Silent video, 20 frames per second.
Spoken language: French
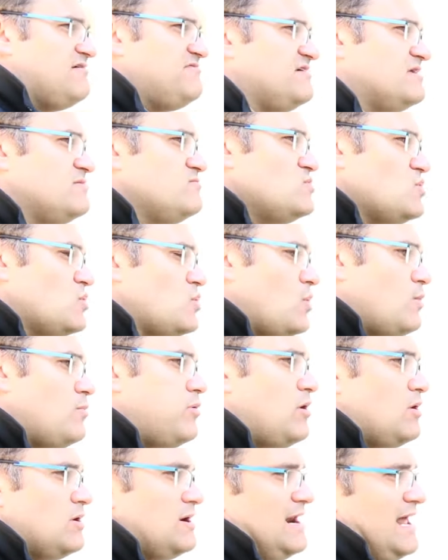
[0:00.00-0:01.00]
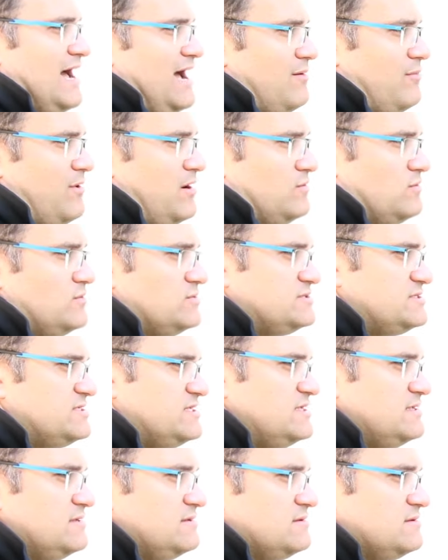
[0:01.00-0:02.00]
afin de mieux comprendre l'arbre
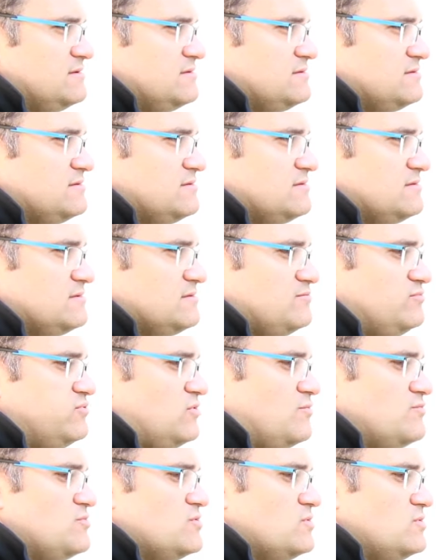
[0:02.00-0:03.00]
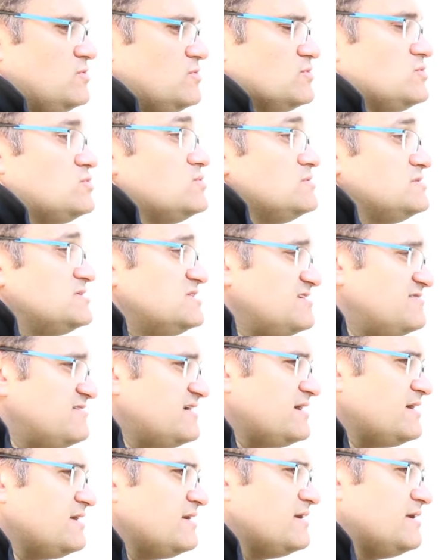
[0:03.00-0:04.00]
aussi. Ouais pour mieux le
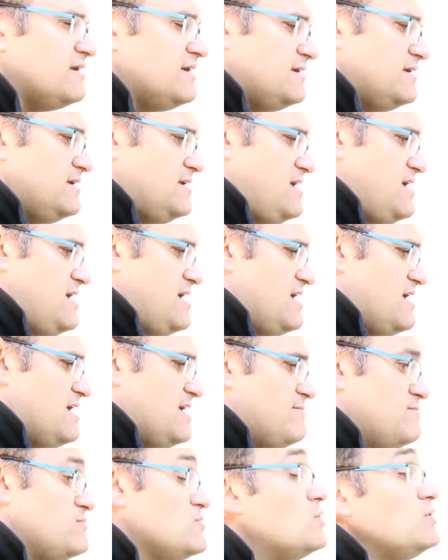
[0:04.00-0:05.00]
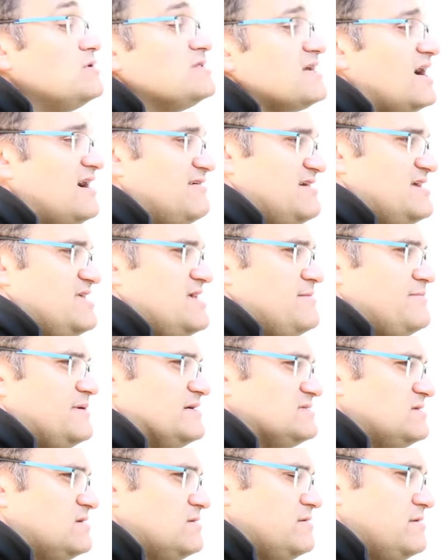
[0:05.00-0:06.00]
cultiver et mieux le travailler
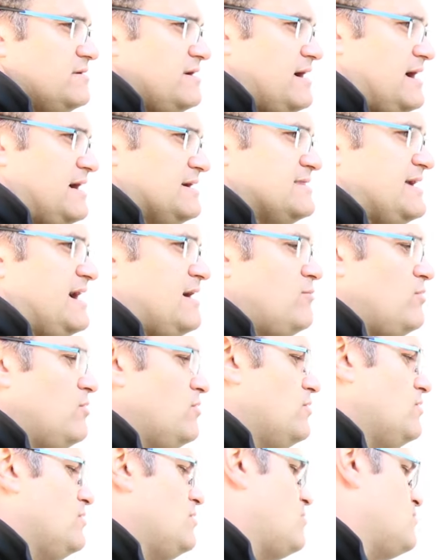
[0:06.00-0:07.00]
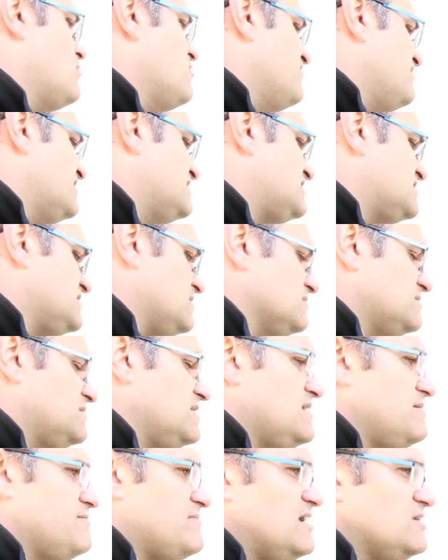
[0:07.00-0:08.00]
parce qu'un arbre en mauvaise
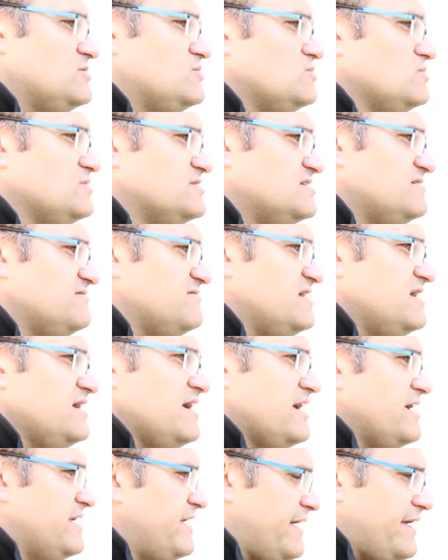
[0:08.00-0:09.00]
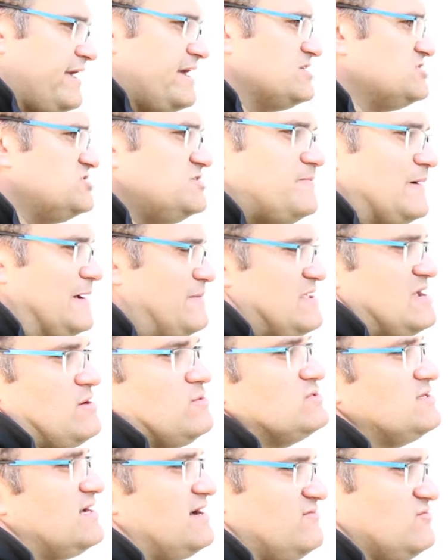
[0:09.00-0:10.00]
santé, mal cultivé, réagit pas bien
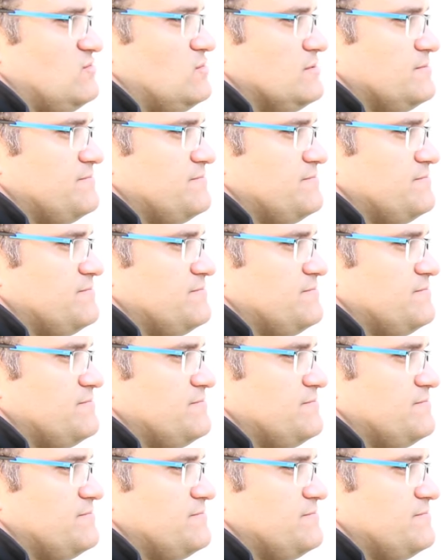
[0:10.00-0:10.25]
aux travaux.